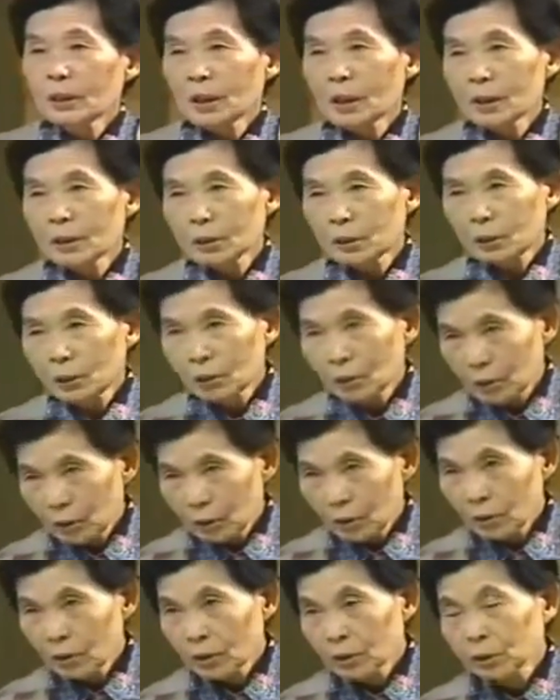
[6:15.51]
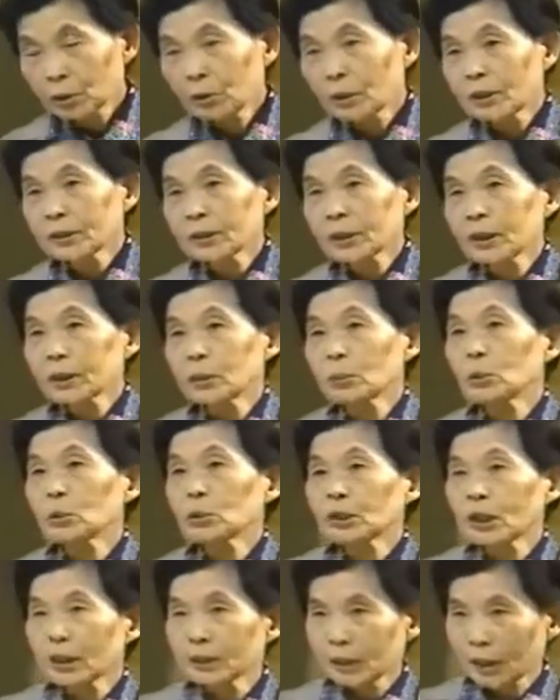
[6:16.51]
あの座ってし
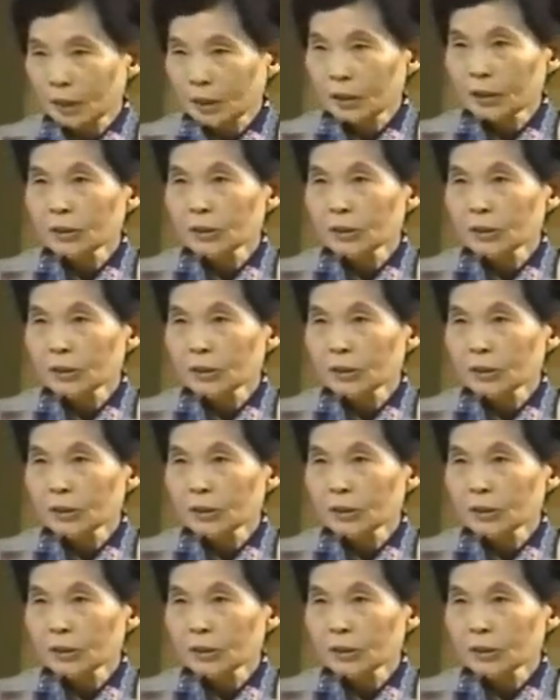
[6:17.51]
もちゃった